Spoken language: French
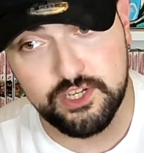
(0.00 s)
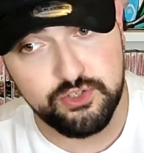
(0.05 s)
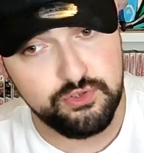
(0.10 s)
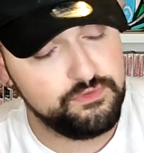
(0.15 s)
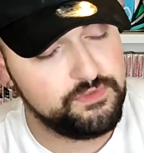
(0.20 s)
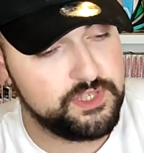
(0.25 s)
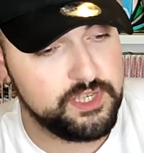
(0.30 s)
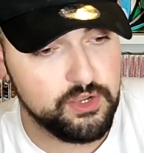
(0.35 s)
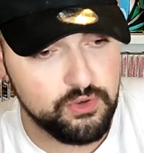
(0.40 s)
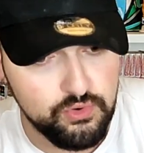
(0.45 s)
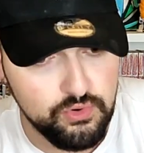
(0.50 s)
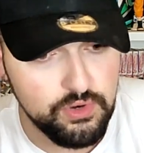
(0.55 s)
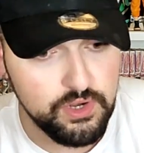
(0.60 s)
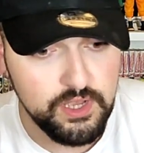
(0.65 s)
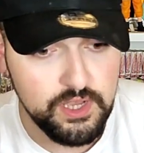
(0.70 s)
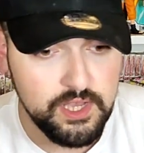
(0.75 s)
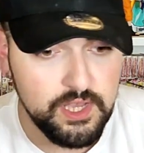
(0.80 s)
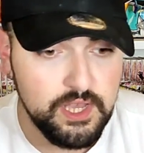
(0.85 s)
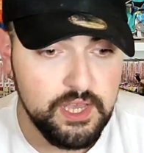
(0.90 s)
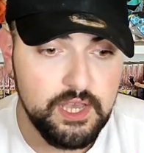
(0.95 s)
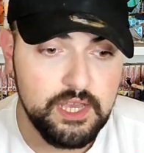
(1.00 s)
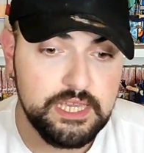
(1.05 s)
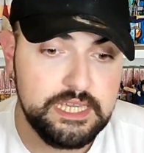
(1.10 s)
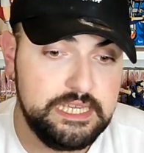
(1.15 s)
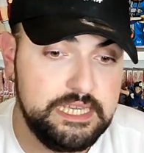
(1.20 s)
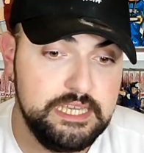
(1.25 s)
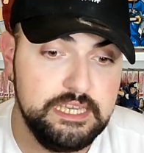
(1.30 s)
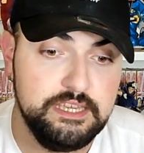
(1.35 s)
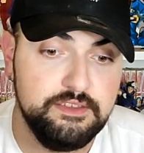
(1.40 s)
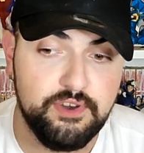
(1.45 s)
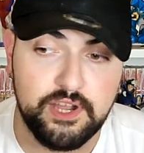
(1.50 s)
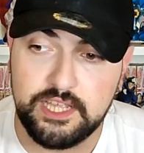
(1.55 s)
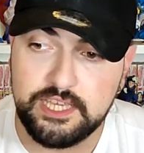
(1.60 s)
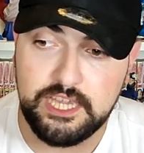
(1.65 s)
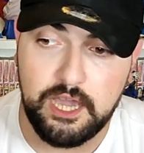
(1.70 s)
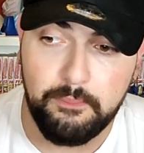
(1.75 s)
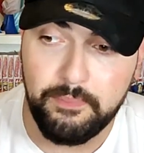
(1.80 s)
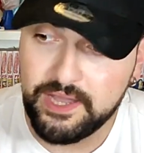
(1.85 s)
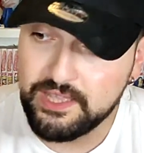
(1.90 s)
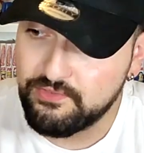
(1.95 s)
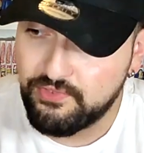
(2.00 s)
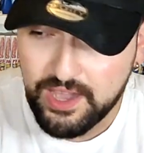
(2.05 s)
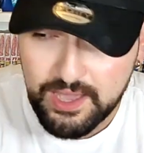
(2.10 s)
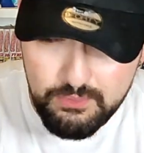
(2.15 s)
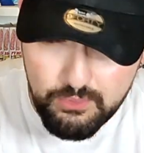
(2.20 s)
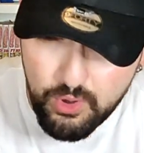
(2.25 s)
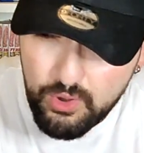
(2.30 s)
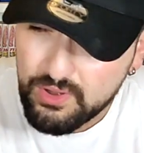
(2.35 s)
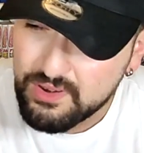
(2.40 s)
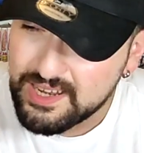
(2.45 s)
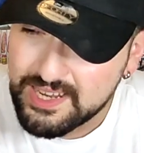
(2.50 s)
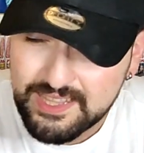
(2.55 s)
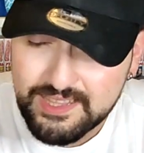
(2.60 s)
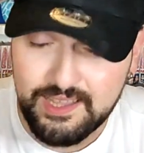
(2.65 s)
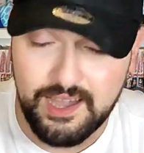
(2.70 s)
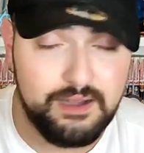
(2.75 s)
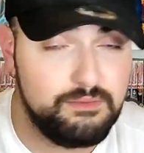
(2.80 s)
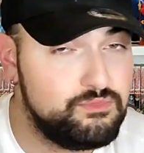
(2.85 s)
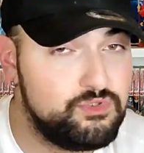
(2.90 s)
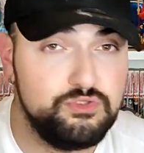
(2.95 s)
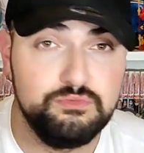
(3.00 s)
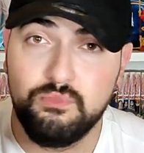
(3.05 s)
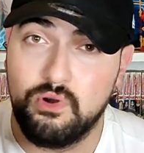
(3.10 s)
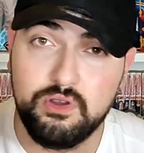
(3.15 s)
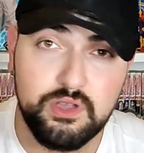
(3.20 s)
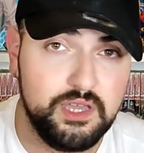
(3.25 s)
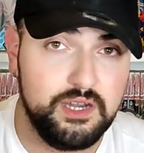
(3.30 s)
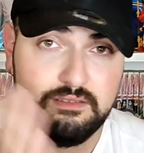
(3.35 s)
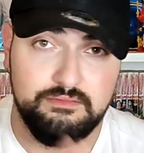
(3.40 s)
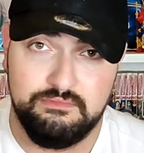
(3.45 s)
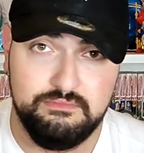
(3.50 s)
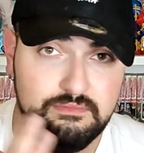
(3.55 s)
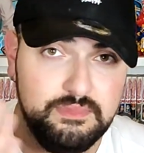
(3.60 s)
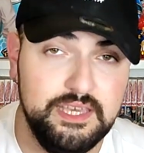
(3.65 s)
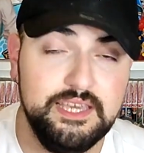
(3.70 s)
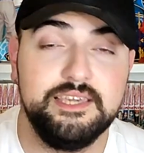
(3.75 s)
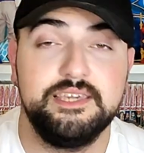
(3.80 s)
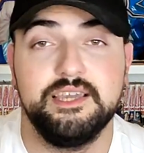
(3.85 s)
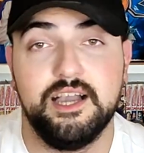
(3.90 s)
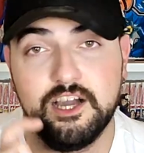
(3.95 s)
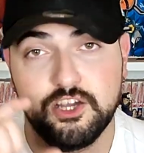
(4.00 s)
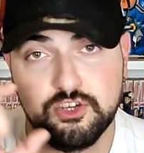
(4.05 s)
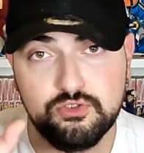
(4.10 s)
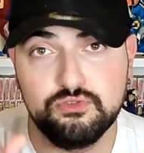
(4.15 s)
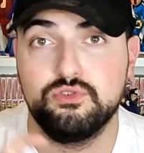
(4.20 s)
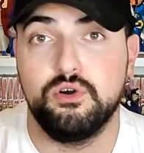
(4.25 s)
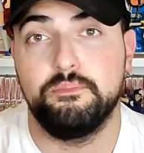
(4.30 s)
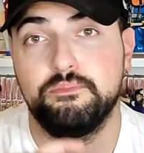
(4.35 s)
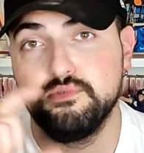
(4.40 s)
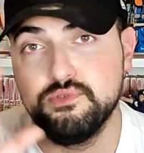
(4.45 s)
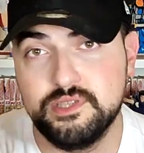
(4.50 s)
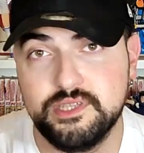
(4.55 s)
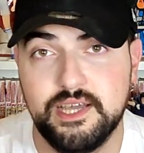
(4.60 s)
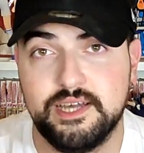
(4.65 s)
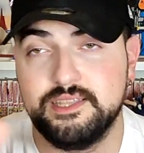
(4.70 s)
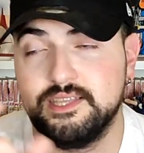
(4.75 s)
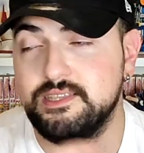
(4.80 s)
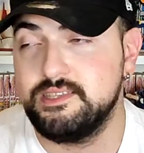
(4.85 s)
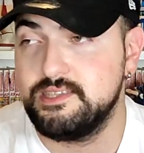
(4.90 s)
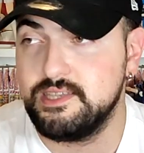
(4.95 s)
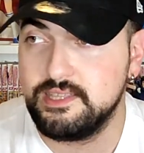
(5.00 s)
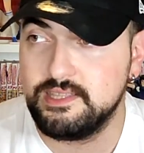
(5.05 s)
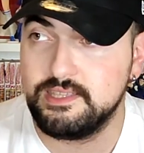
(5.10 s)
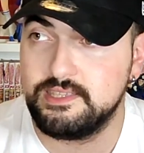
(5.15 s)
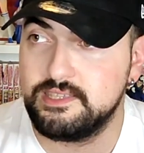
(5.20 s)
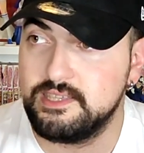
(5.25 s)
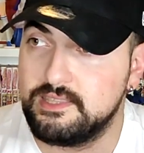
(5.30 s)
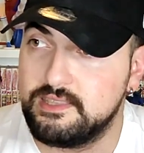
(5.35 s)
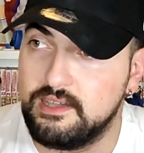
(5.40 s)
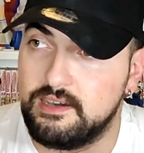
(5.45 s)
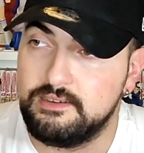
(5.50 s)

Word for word: trouve ça cool qui voilà, qui reprennent vraiment les trames du manga et qui rajoutent en plus certaines scènes, etc.